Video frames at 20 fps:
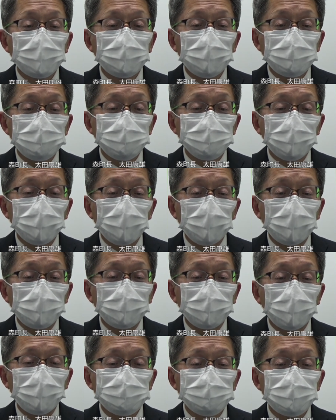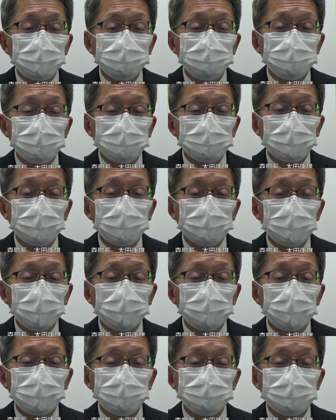役場や警察署に
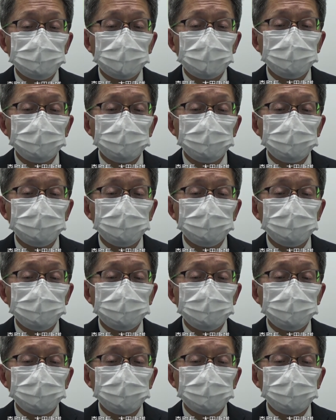連絡し